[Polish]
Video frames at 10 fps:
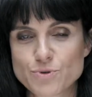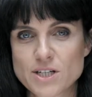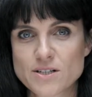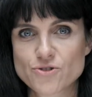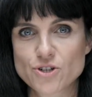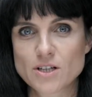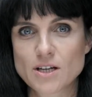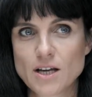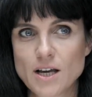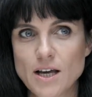przestrzeń
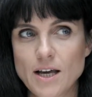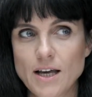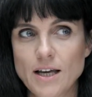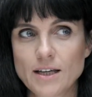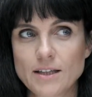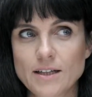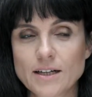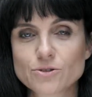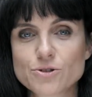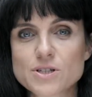
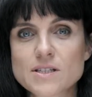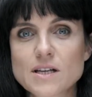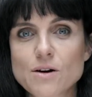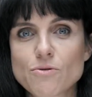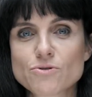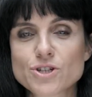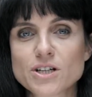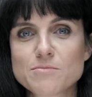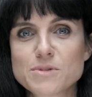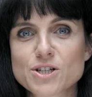jak to się stało,
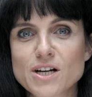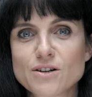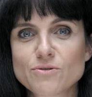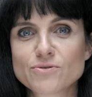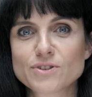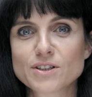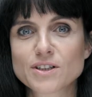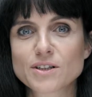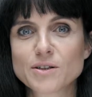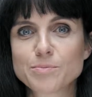że mieszkają w
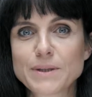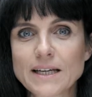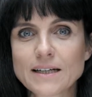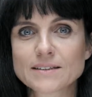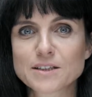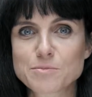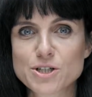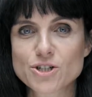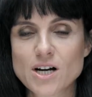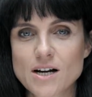tych pięknych
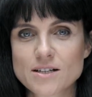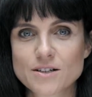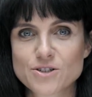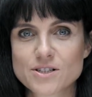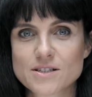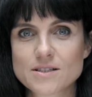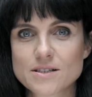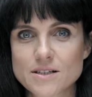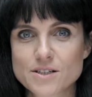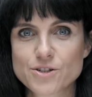mieszkaniach, gdzie jest
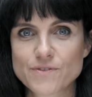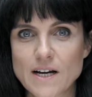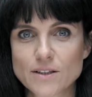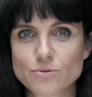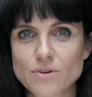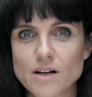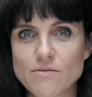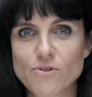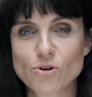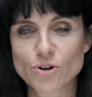tyle światła,
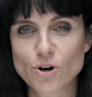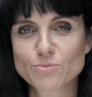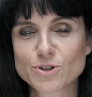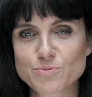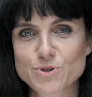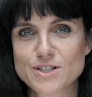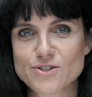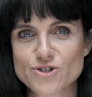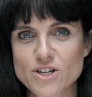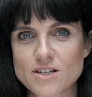w ogromnych
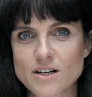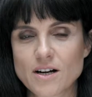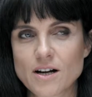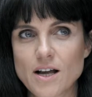przestrzeniach.